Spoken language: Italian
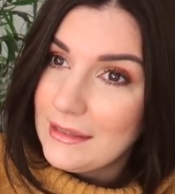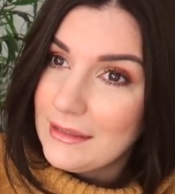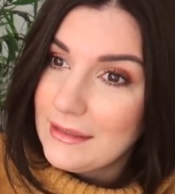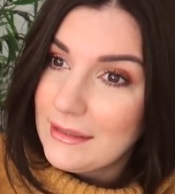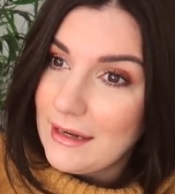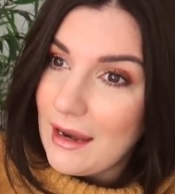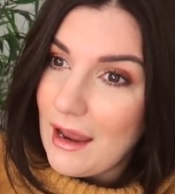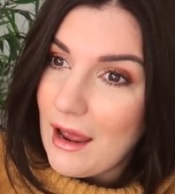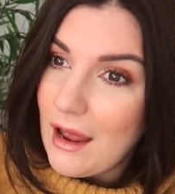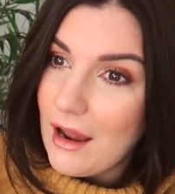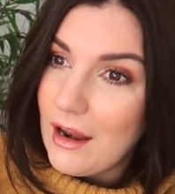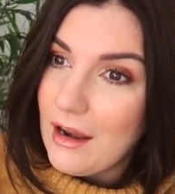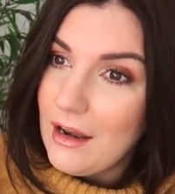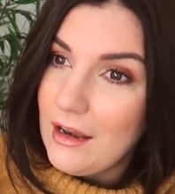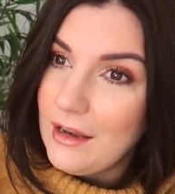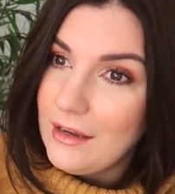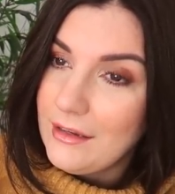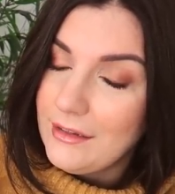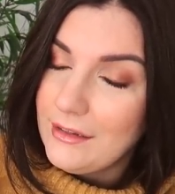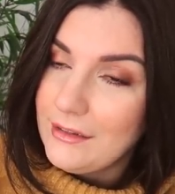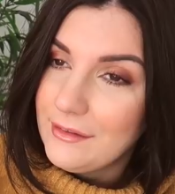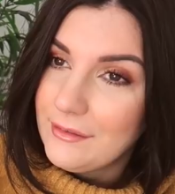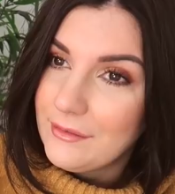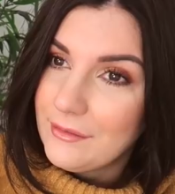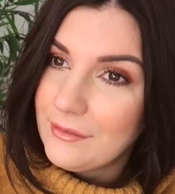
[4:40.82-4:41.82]
tra,
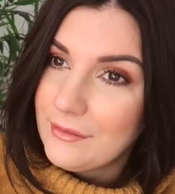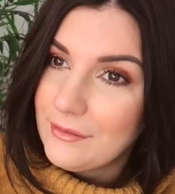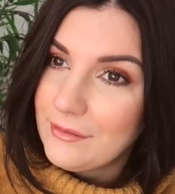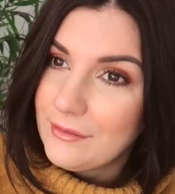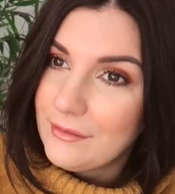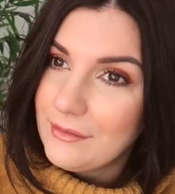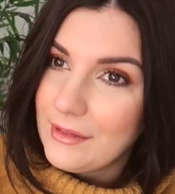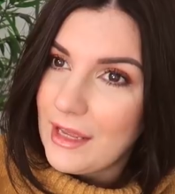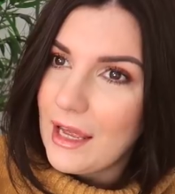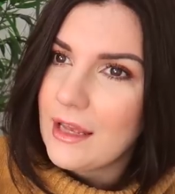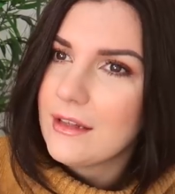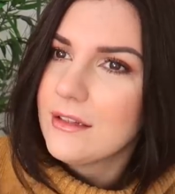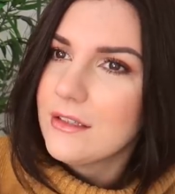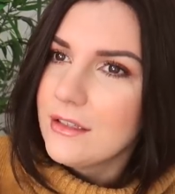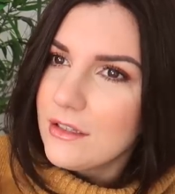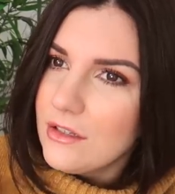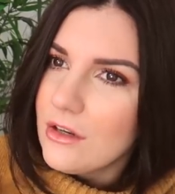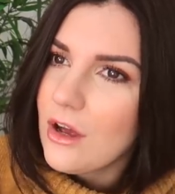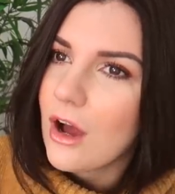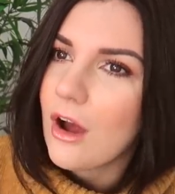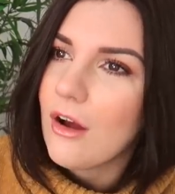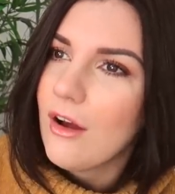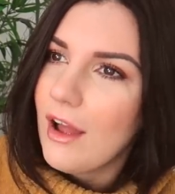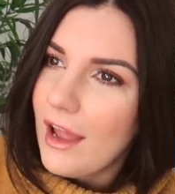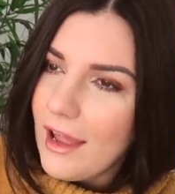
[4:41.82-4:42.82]
mh, mm, anzi
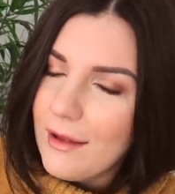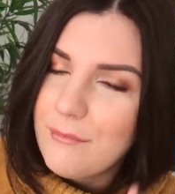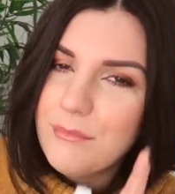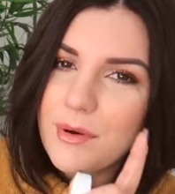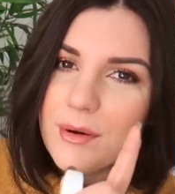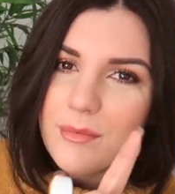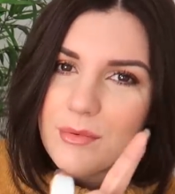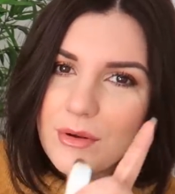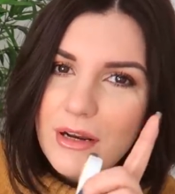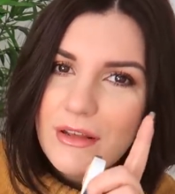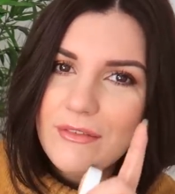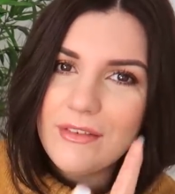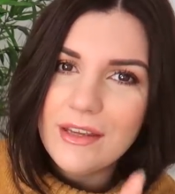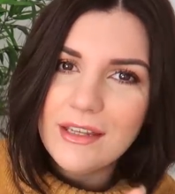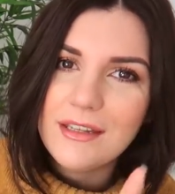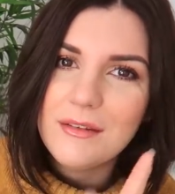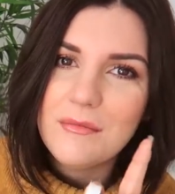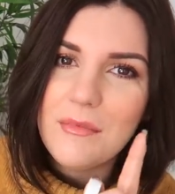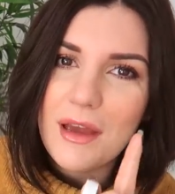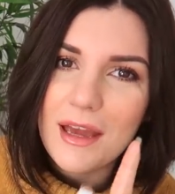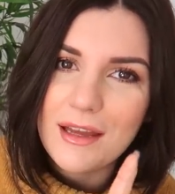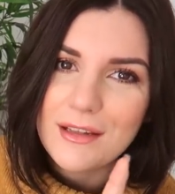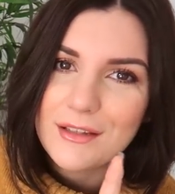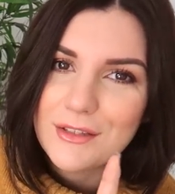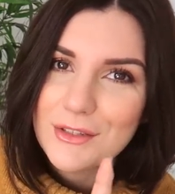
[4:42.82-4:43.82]
no, è proprio la via di
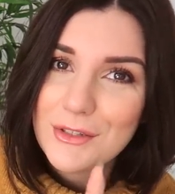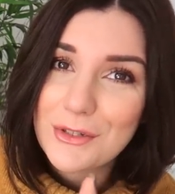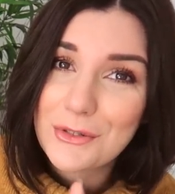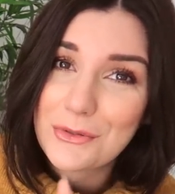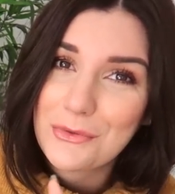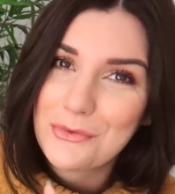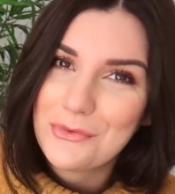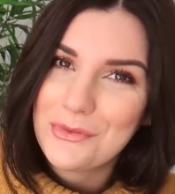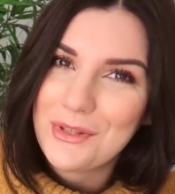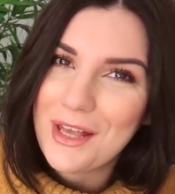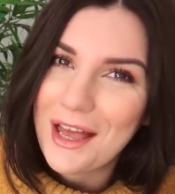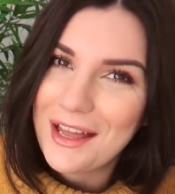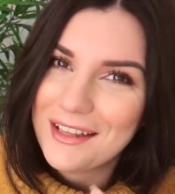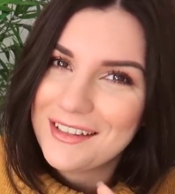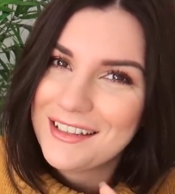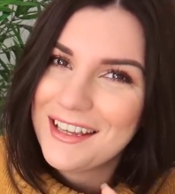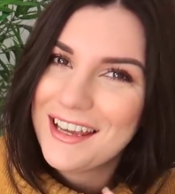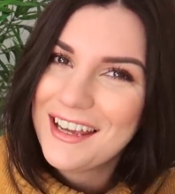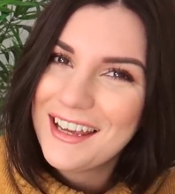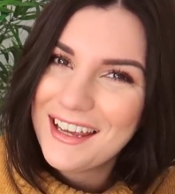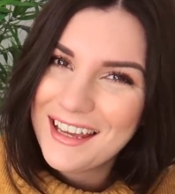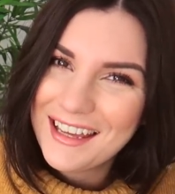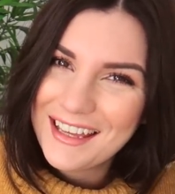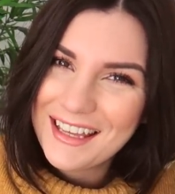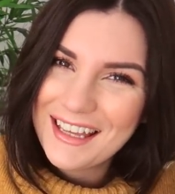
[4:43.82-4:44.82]
mezzo,
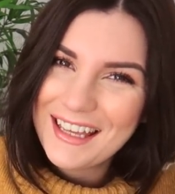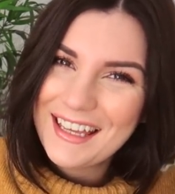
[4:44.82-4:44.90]
scusate,